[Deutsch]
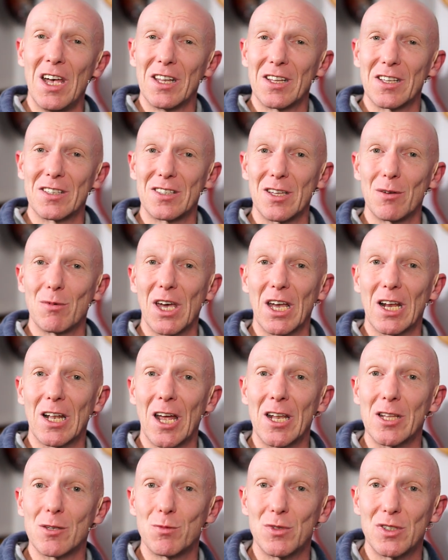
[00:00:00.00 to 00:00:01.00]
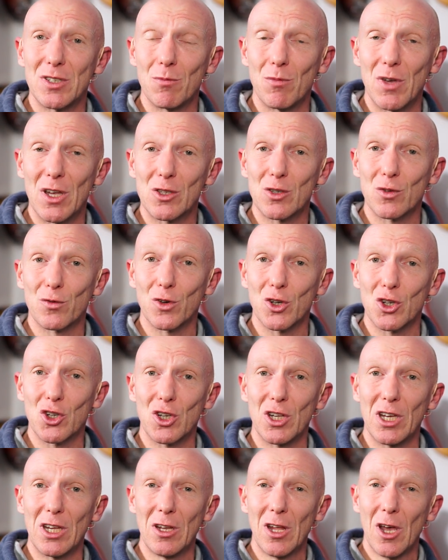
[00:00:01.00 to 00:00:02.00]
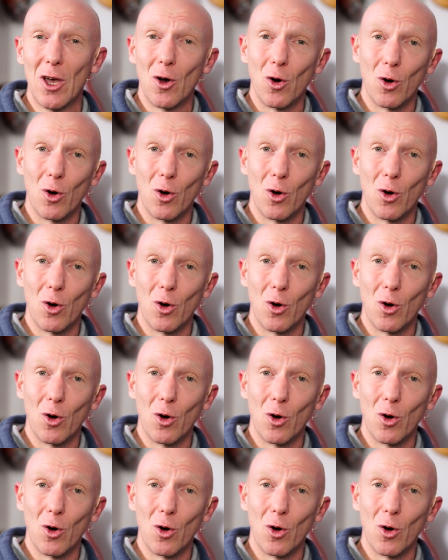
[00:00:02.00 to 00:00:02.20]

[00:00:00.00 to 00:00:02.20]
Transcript: das Thema ein kleines bisschen mehr zu verstehen.